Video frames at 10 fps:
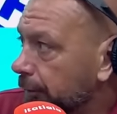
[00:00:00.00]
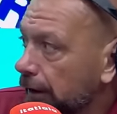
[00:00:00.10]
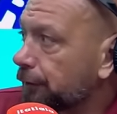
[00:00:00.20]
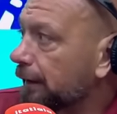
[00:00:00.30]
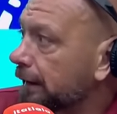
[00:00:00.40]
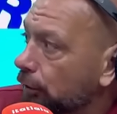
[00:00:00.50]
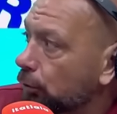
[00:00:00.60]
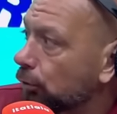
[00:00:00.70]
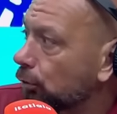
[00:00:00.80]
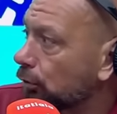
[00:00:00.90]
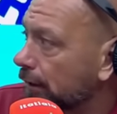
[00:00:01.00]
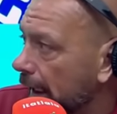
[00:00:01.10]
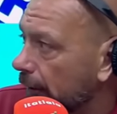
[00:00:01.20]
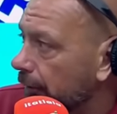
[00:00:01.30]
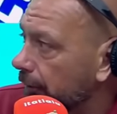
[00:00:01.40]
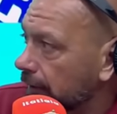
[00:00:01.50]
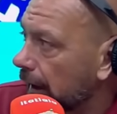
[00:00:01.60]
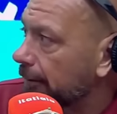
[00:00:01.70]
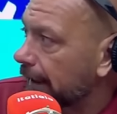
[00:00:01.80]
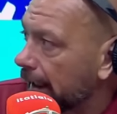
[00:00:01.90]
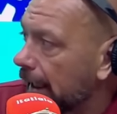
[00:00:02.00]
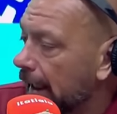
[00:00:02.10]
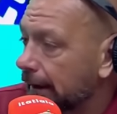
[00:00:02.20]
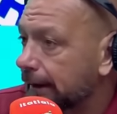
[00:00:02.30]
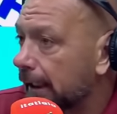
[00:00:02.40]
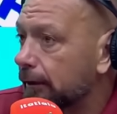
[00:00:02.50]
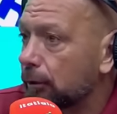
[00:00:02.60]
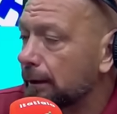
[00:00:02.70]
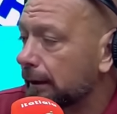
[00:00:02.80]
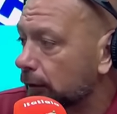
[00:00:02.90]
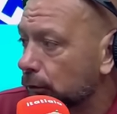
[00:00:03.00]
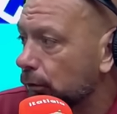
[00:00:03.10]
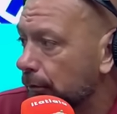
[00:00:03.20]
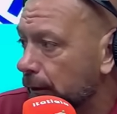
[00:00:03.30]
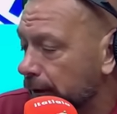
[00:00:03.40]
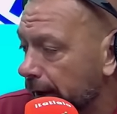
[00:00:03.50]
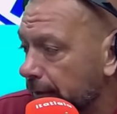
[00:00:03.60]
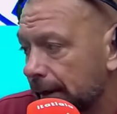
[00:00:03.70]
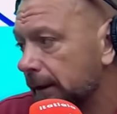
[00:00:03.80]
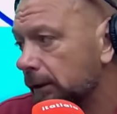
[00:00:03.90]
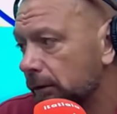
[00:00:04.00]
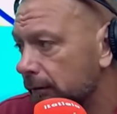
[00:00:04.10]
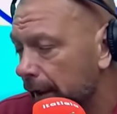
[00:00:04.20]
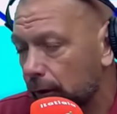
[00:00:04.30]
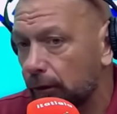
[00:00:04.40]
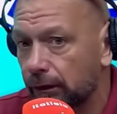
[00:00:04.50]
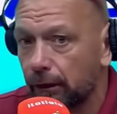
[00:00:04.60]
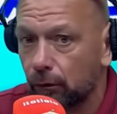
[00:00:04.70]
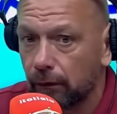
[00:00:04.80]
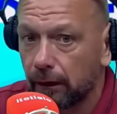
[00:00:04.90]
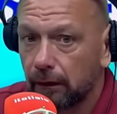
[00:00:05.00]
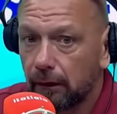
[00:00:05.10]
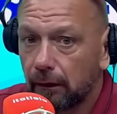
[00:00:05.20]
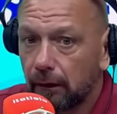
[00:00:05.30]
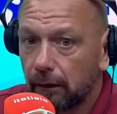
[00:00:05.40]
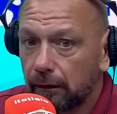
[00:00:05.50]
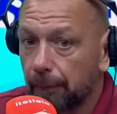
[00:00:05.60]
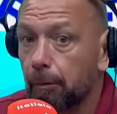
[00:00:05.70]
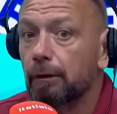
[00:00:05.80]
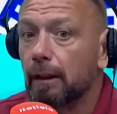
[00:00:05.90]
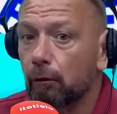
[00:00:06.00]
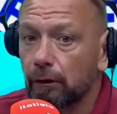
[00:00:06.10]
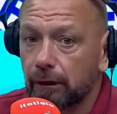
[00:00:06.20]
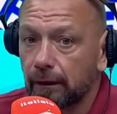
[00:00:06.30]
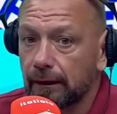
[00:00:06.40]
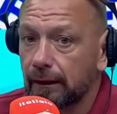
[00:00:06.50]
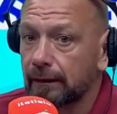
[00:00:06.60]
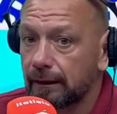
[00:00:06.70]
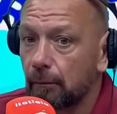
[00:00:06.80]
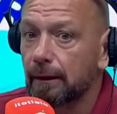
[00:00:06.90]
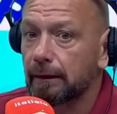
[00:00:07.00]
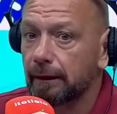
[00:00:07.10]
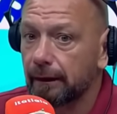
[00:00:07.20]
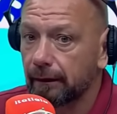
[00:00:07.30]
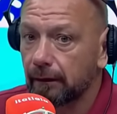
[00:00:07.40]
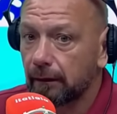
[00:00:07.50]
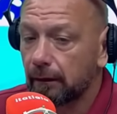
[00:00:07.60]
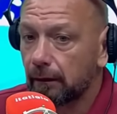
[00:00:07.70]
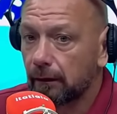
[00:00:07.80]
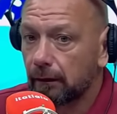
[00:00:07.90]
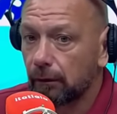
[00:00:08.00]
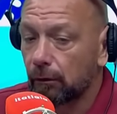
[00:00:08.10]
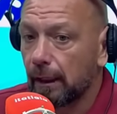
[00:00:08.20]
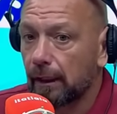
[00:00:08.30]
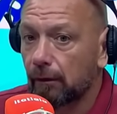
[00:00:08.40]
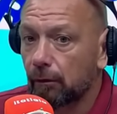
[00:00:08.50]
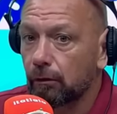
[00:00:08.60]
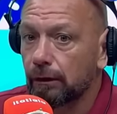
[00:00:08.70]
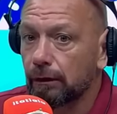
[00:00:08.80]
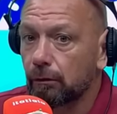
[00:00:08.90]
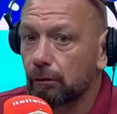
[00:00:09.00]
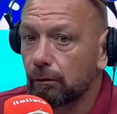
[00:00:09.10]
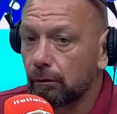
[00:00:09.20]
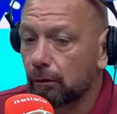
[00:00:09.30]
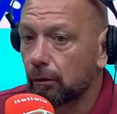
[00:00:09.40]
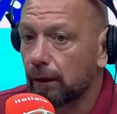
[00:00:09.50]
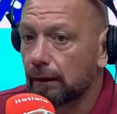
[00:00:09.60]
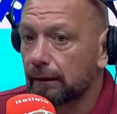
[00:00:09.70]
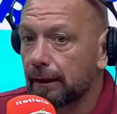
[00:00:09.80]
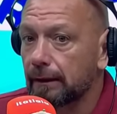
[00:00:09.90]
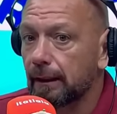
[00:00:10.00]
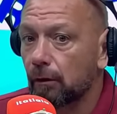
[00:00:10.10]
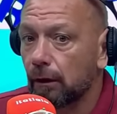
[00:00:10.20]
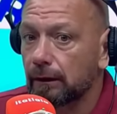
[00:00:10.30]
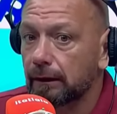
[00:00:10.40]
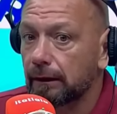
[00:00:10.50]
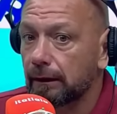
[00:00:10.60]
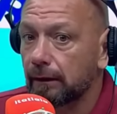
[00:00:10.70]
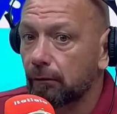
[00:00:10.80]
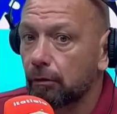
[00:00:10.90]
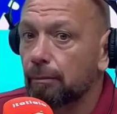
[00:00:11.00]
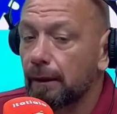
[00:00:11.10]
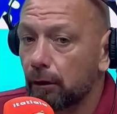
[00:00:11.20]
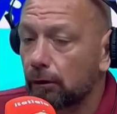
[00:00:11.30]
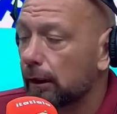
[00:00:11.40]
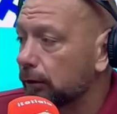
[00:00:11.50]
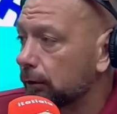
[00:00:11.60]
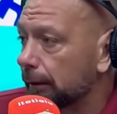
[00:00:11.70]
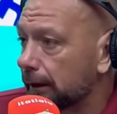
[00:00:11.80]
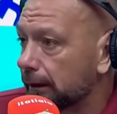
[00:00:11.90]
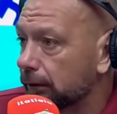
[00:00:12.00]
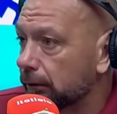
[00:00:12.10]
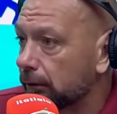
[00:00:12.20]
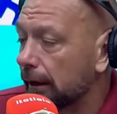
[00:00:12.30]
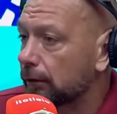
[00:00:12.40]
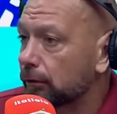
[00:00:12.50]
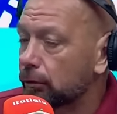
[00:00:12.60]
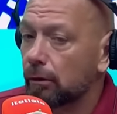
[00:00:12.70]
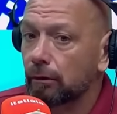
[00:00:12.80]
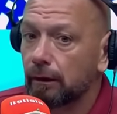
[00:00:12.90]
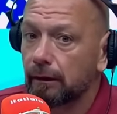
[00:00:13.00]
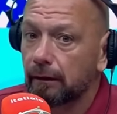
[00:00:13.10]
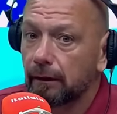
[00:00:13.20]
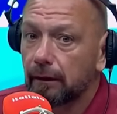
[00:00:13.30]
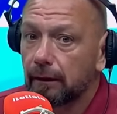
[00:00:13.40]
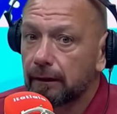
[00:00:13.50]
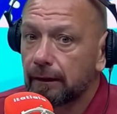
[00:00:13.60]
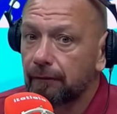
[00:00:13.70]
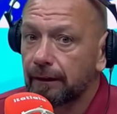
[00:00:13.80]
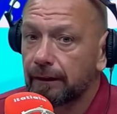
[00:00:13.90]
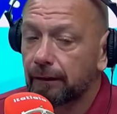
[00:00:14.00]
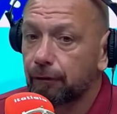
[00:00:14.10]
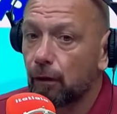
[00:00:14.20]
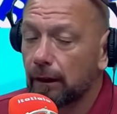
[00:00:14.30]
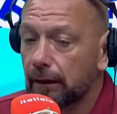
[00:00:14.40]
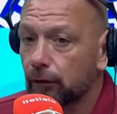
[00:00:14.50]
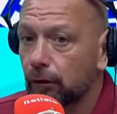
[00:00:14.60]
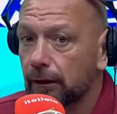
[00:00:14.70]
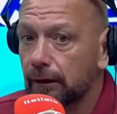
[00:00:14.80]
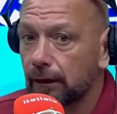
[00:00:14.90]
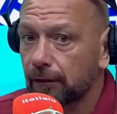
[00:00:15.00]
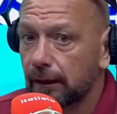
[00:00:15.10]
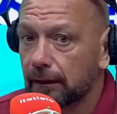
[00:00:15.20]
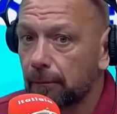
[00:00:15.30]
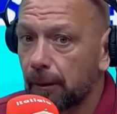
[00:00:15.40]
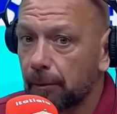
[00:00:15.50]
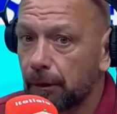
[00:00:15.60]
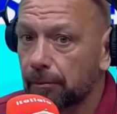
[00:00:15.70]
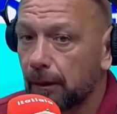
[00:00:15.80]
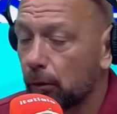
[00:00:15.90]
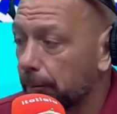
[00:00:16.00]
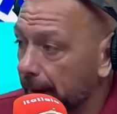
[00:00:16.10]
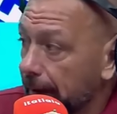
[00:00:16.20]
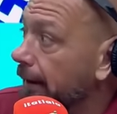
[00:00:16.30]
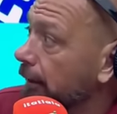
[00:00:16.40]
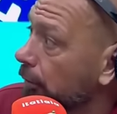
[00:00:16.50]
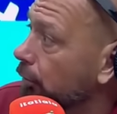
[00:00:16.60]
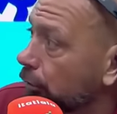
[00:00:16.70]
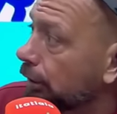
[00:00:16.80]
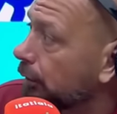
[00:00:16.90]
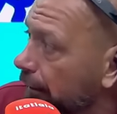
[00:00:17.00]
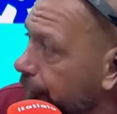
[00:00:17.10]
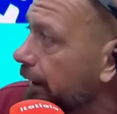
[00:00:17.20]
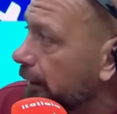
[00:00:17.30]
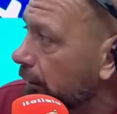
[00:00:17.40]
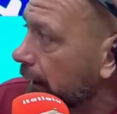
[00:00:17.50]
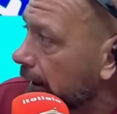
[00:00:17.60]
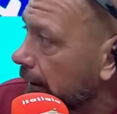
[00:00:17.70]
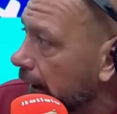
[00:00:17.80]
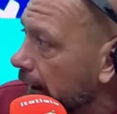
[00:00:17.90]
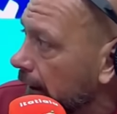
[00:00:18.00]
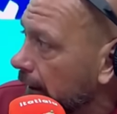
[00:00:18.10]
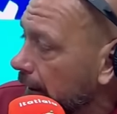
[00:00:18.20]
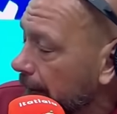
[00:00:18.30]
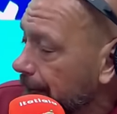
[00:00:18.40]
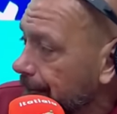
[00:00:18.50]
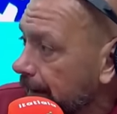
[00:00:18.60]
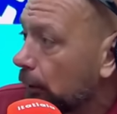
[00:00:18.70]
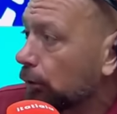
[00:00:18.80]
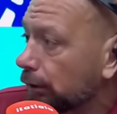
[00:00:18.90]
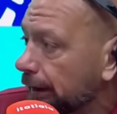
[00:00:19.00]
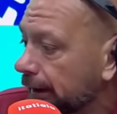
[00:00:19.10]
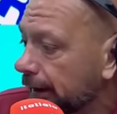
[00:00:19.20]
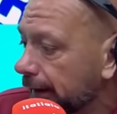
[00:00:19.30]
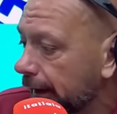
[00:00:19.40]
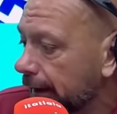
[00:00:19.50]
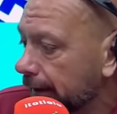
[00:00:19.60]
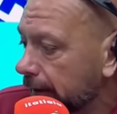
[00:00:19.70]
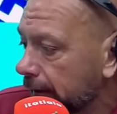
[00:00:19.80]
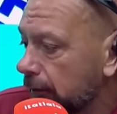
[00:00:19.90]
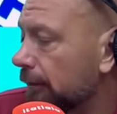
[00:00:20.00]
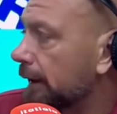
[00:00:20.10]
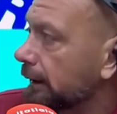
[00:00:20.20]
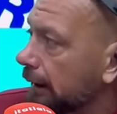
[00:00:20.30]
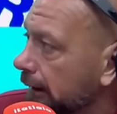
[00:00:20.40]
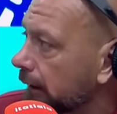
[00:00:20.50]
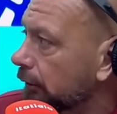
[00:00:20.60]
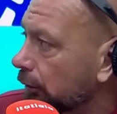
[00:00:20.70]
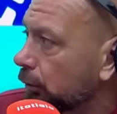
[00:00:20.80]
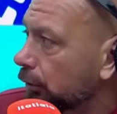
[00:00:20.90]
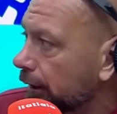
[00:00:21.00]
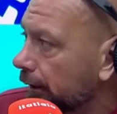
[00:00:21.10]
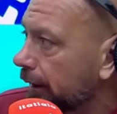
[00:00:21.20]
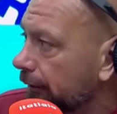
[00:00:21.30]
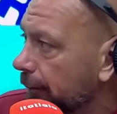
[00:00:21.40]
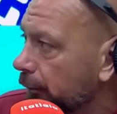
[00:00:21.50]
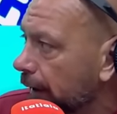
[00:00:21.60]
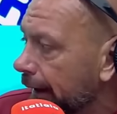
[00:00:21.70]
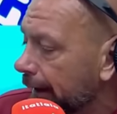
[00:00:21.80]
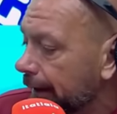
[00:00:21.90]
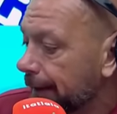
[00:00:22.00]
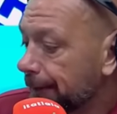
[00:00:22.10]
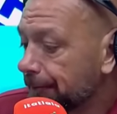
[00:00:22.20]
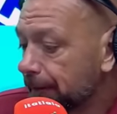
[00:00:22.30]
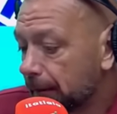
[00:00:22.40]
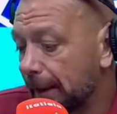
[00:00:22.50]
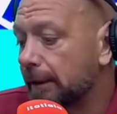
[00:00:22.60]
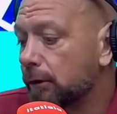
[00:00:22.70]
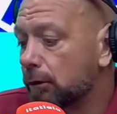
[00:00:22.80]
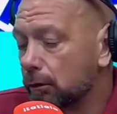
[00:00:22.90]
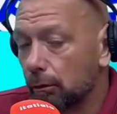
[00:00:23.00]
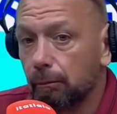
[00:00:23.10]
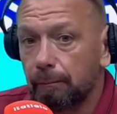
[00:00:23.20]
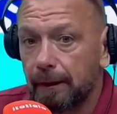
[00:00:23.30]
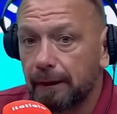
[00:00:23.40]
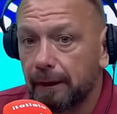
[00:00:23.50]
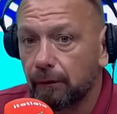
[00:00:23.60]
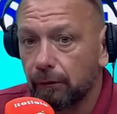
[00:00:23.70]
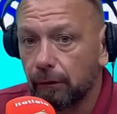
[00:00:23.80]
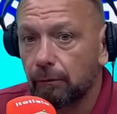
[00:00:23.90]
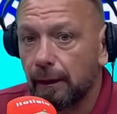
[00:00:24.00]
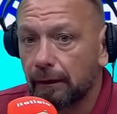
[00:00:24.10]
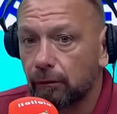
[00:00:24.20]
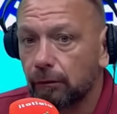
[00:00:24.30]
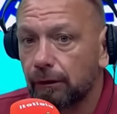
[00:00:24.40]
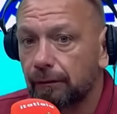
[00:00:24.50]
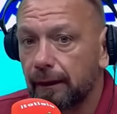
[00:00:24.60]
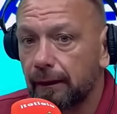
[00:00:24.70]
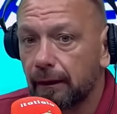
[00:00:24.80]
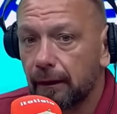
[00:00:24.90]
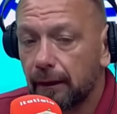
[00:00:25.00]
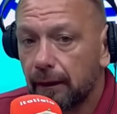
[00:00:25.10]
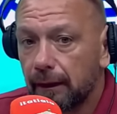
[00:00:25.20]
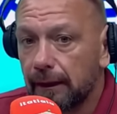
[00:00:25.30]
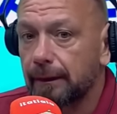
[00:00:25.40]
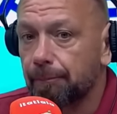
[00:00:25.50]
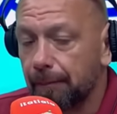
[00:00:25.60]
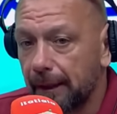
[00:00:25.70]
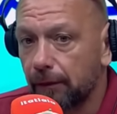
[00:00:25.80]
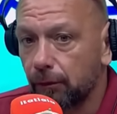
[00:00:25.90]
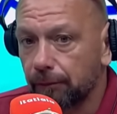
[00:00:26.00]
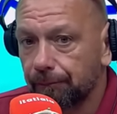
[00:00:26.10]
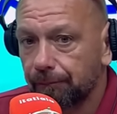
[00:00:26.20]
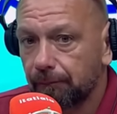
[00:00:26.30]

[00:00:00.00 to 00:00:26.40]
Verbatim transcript: Não preciso fazer tudo do zero, sabe, terra arrasada e começar tudo do meu jeito. Mas isso não vai acontecer nunca. Depois do que aconteceu na seleção brasileira, que o cara conseguiu colocar três derrotas seguidas com os melhores jogadores do Brasil, quatro jogos sem, sem vencer, fora da zona de classificação para a próxima Copa e não surtiu efeito na, na, na, consciência dele, ele não vai ser no Cruzeiro que ele vai mudar, né? Mas se o Pedrinho e o Matos não tiverem esse peito,